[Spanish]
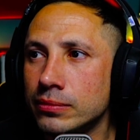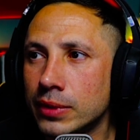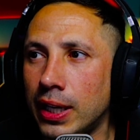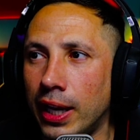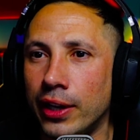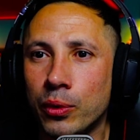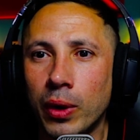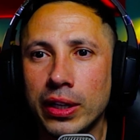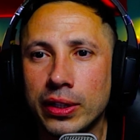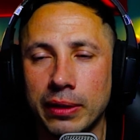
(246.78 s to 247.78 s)
Claro,
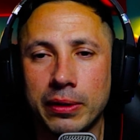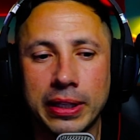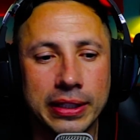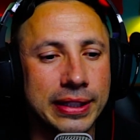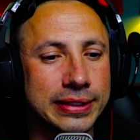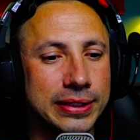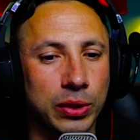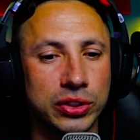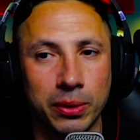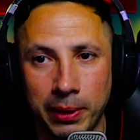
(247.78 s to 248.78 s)
qué,
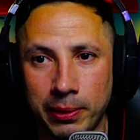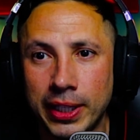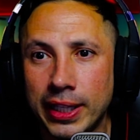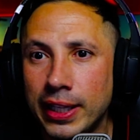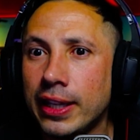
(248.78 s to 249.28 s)
situación vivís?